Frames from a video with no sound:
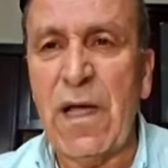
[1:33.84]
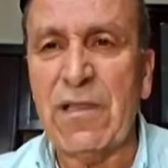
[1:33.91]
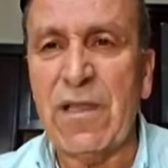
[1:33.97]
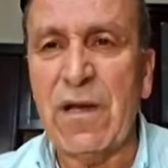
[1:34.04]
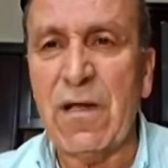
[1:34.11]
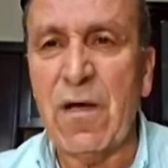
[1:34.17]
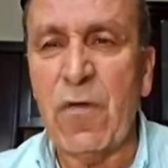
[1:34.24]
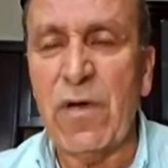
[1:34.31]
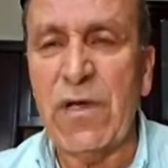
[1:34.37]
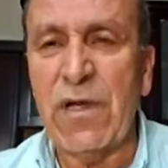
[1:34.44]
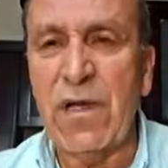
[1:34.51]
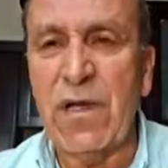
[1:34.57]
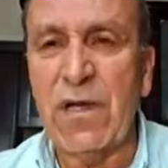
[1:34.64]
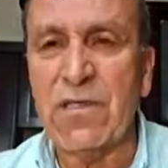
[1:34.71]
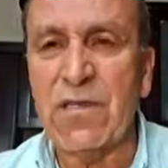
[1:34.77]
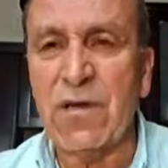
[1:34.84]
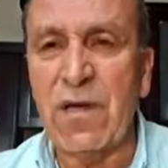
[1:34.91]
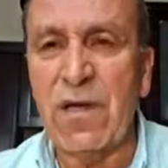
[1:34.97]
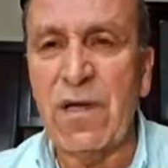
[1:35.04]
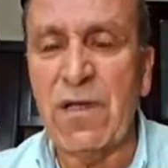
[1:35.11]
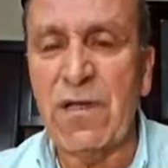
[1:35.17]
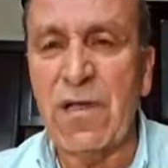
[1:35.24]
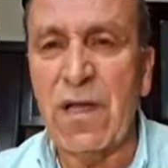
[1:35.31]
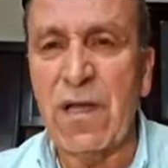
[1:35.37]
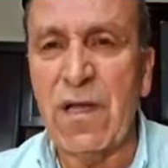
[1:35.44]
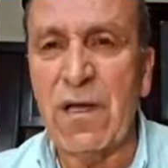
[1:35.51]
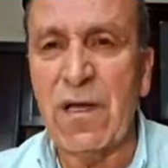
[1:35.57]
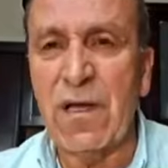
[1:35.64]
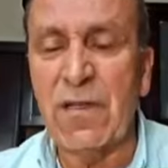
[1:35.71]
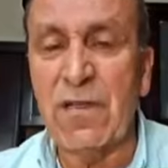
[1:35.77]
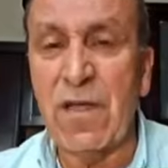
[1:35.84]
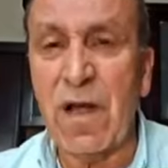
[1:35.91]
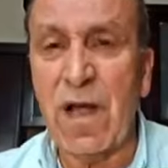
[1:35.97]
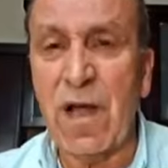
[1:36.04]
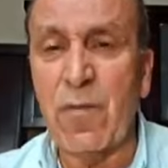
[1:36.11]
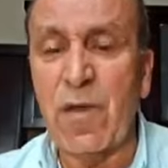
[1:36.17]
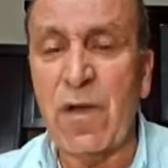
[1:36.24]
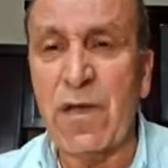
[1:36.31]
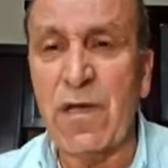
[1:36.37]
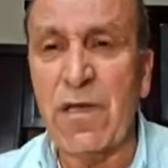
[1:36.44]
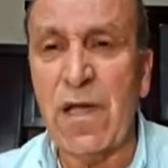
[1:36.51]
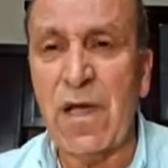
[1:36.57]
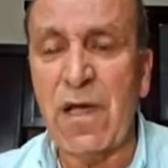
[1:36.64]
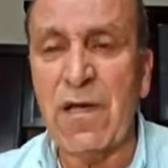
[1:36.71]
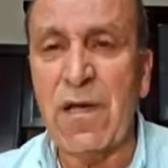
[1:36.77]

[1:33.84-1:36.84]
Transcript: حتى القوانين الإسرائيلية لأن الإدارة الأمريكية